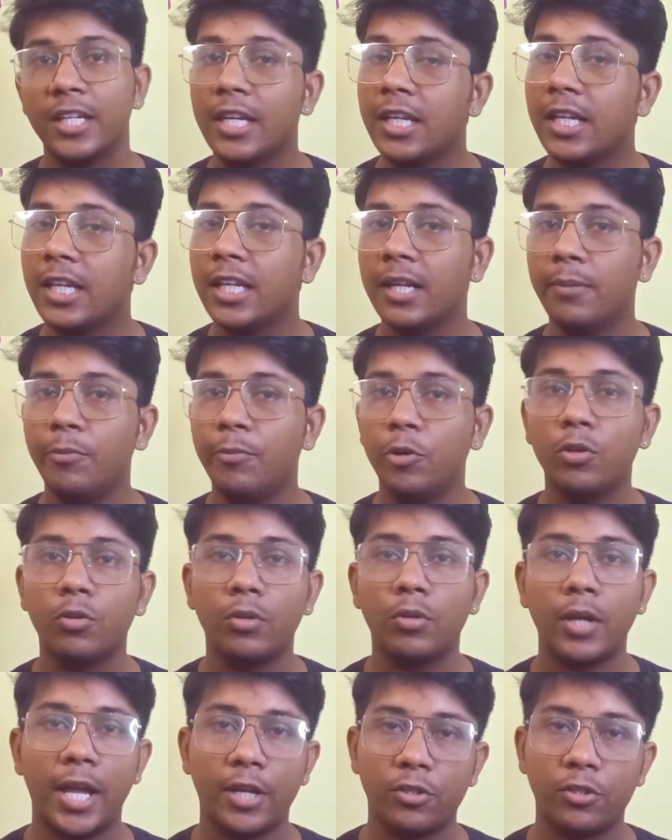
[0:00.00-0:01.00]
নিকি নামক
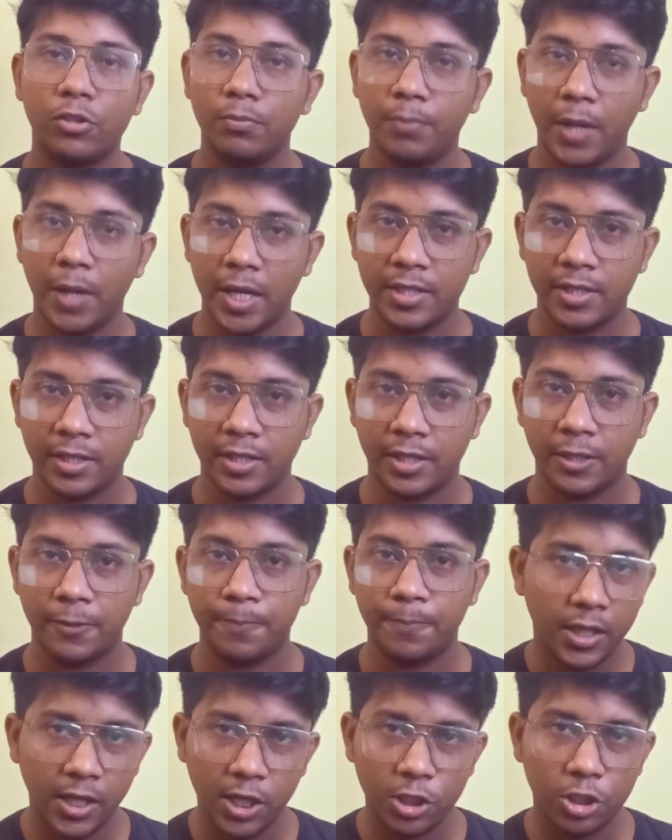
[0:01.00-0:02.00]
একজন বাইজিকে
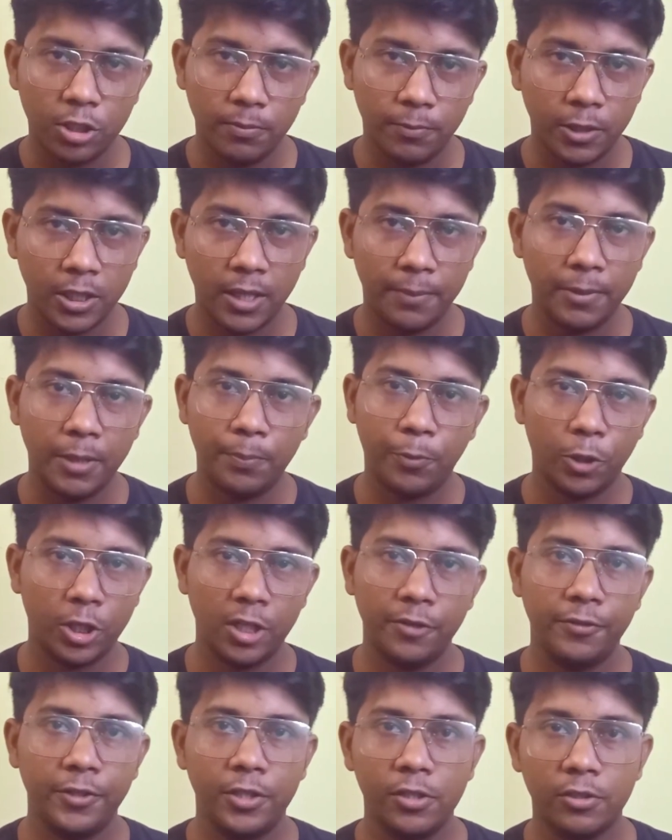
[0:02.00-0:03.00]
এনার সম্পর্কে আমরা
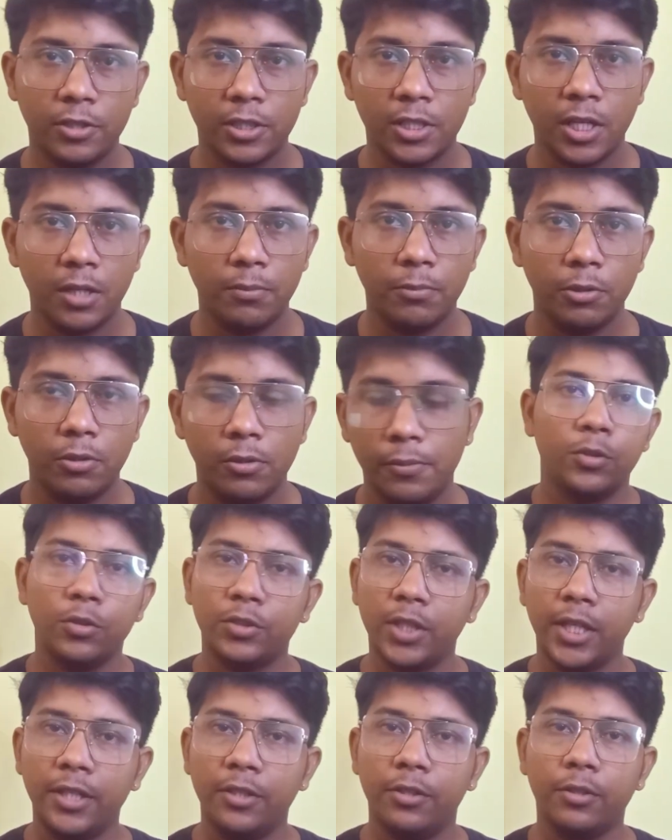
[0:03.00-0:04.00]
পরের ভিডিওতে জানবো তো
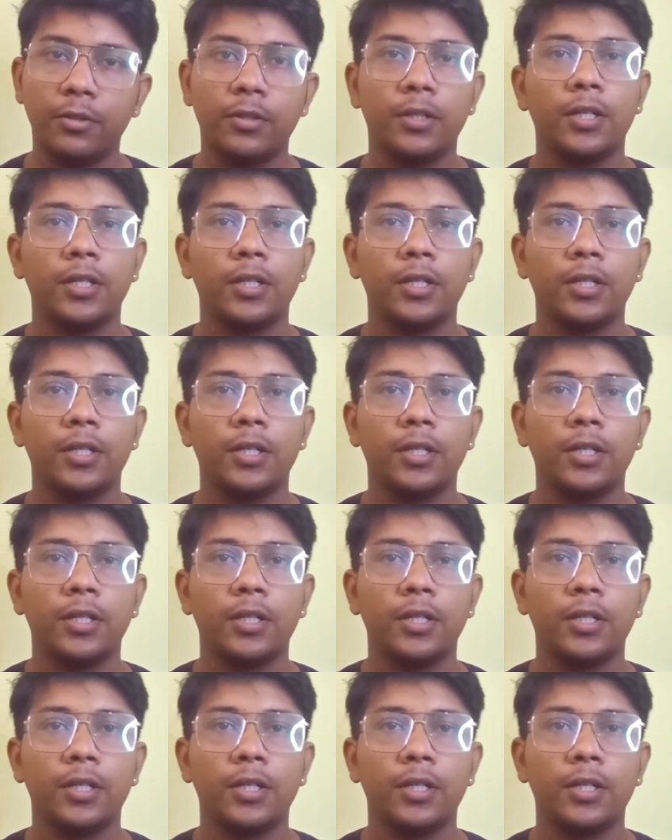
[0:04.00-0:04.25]
যাই হোক